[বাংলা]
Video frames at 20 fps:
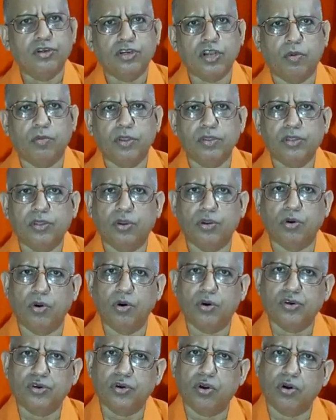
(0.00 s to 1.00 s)
সমস্ত
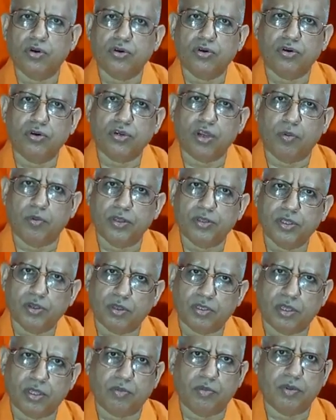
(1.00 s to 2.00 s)
রোগ শোক সমস্ত
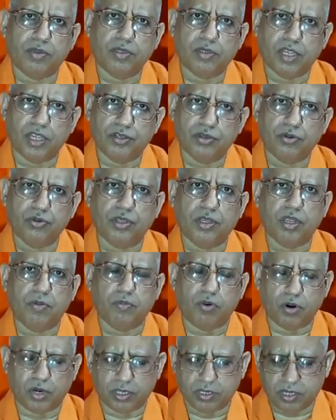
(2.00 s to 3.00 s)
কিছু কিছুর থেকে
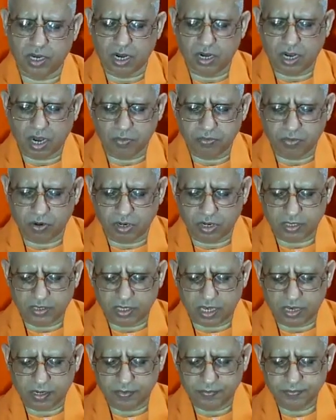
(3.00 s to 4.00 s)
পরিত্রাণ লাভ করা
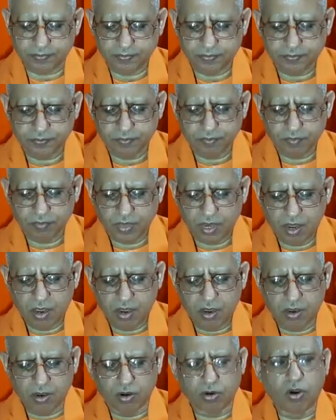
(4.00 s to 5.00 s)
যায়
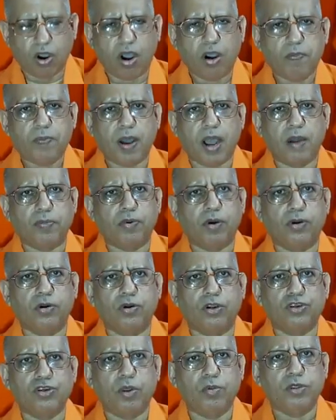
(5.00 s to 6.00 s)
গ পাপগ্ন
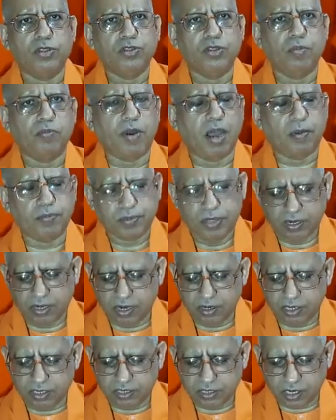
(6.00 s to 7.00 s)
সমস্ত পাপ থেকে
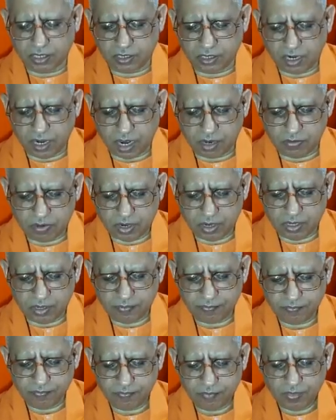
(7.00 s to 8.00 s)
নিষ্কৃতি লাভ হয়
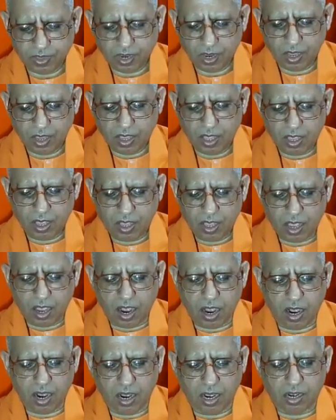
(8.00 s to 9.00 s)

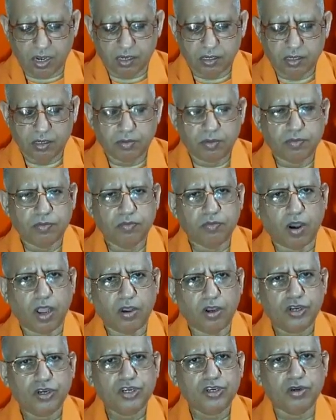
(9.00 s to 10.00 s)
অ
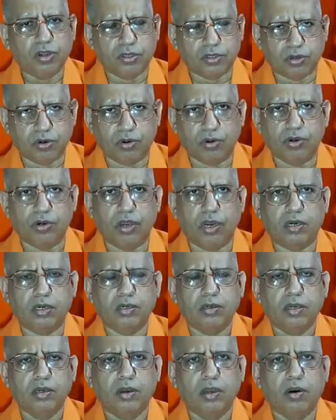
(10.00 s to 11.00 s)
ভয় শত্রুঘ্ন
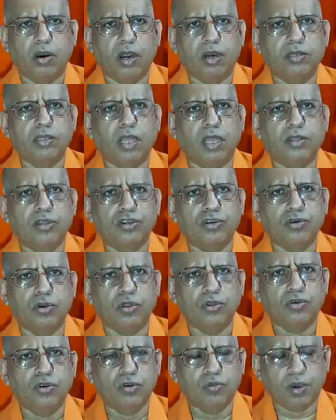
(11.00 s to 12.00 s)
অর্থাৎ
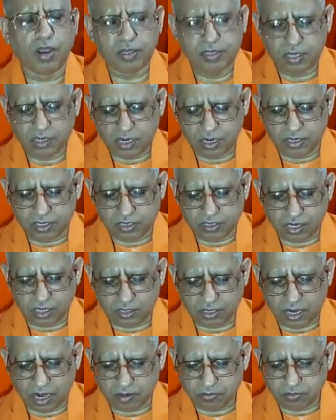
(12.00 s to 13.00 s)
শত্রু ভয় থেকে
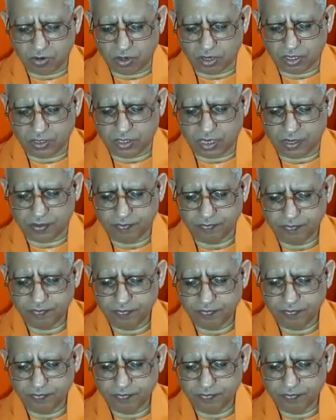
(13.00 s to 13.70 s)
নিষ্কৃতি লাভ করা যায়